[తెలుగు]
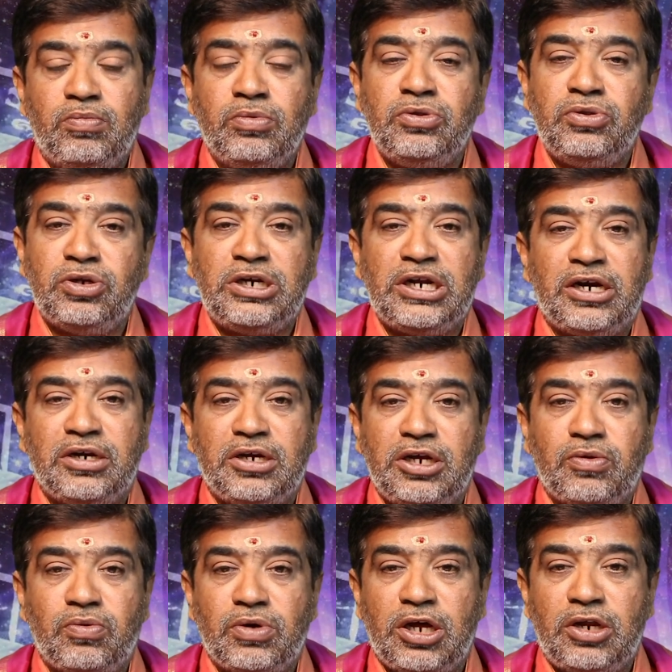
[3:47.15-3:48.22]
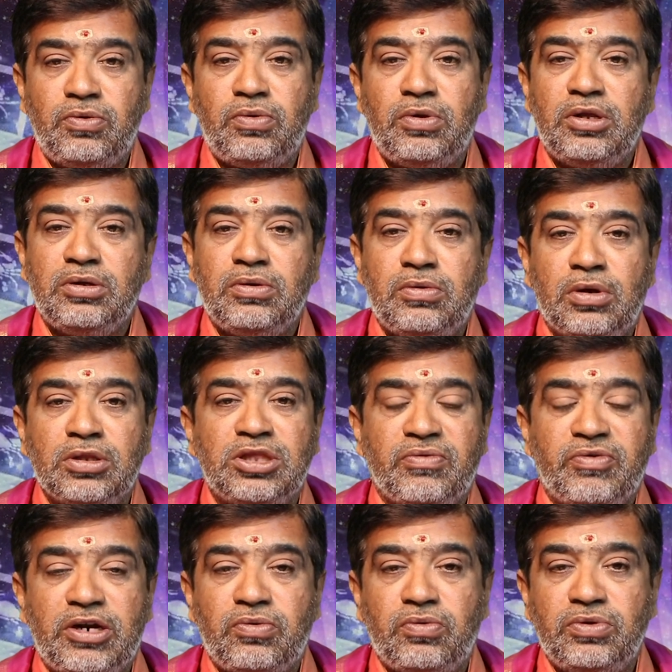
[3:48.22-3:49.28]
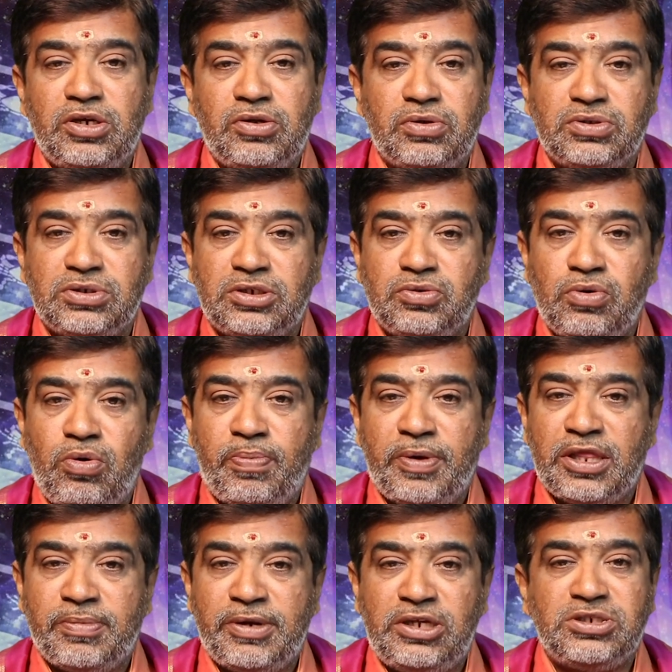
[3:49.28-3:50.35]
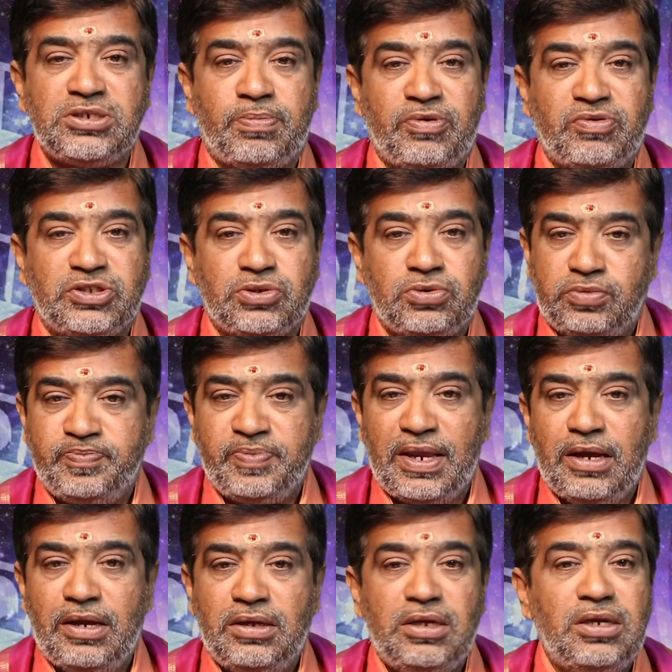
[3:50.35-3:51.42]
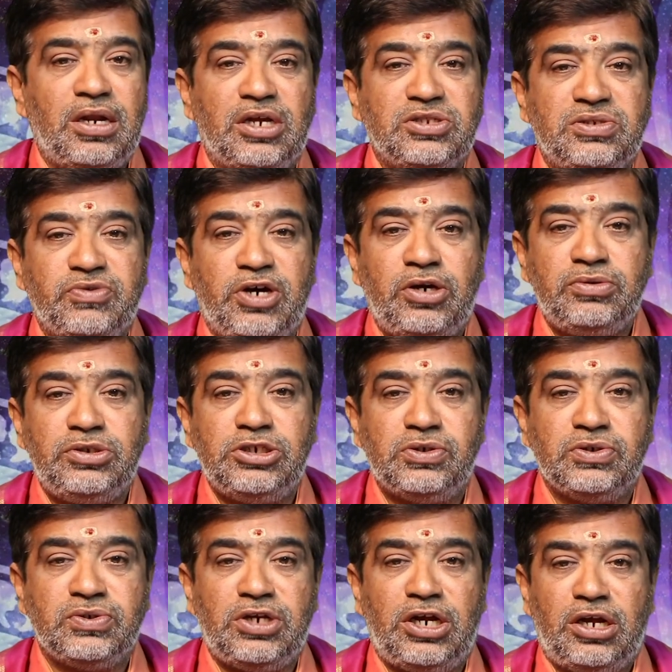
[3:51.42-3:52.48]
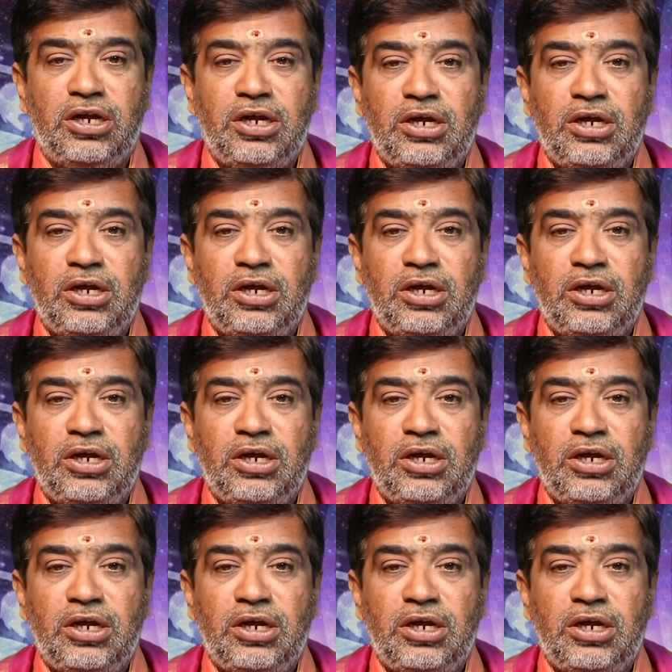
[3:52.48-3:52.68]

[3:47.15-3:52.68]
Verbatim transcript: ముందటి కంటే కూడాను కొంతవరకు ఈ రోజున శుభప్రదమని చెప్పవచ్చును ఈ రాశి వారు ఈ రోజున